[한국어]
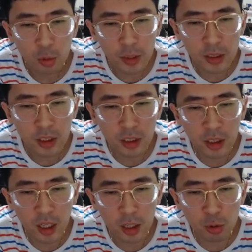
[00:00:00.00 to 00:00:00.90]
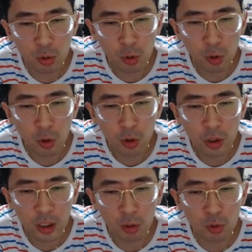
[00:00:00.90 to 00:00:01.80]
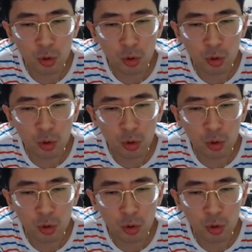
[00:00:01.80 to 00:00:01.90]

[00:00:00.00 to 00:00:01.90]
수비를 천천히 갖추고 그렇게 도는